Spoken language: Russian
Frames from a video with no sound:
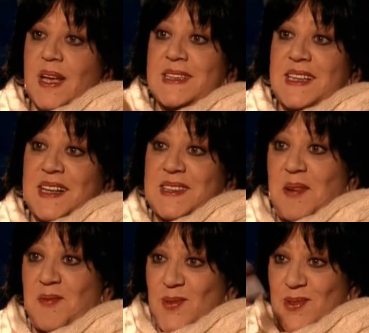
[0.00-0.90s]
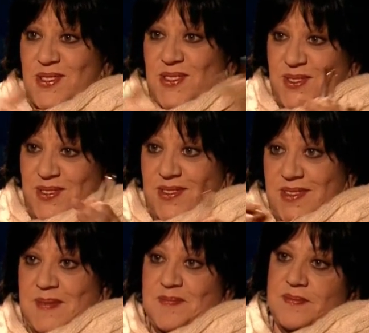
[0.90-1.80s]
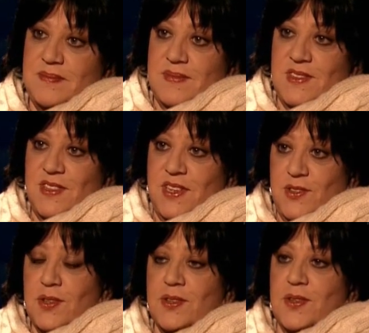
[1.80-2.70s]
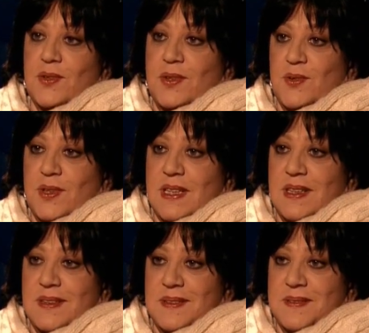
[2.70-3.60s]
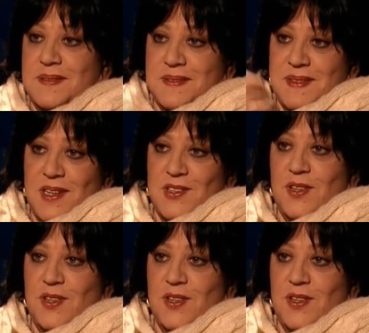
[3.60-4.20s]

Это я к тому, что человек идет, идет куда-то, как